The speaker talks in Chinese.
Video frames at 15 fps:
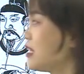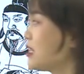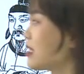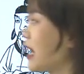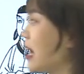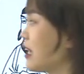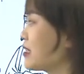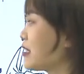
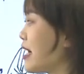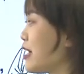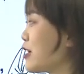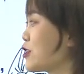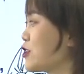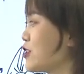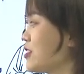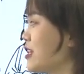唐代
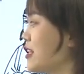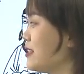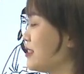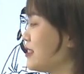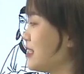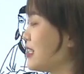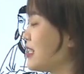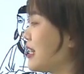诗人，
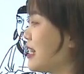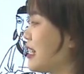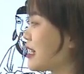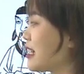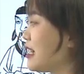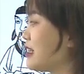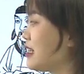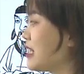接下来
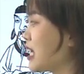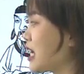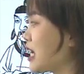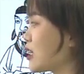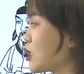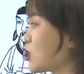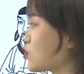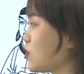看第
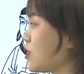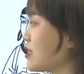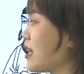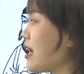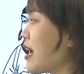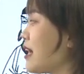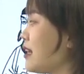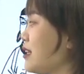二个，说
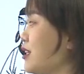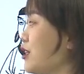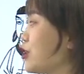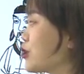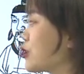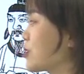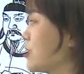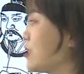大力
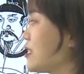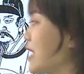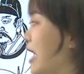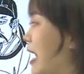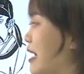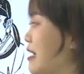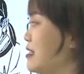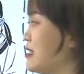十
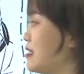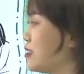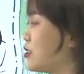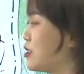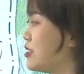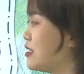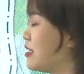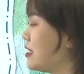才字
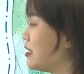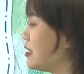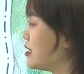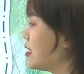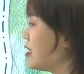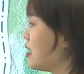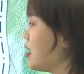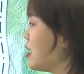之
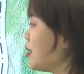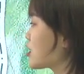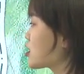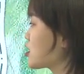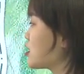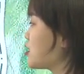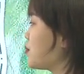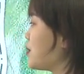一，
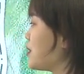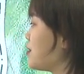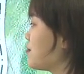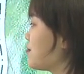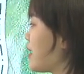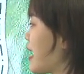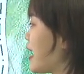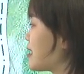诗笔
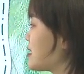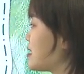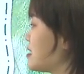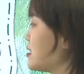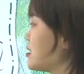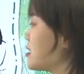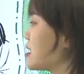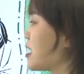法
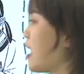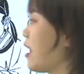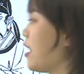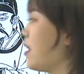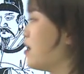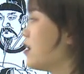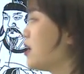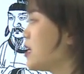轻
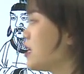巧。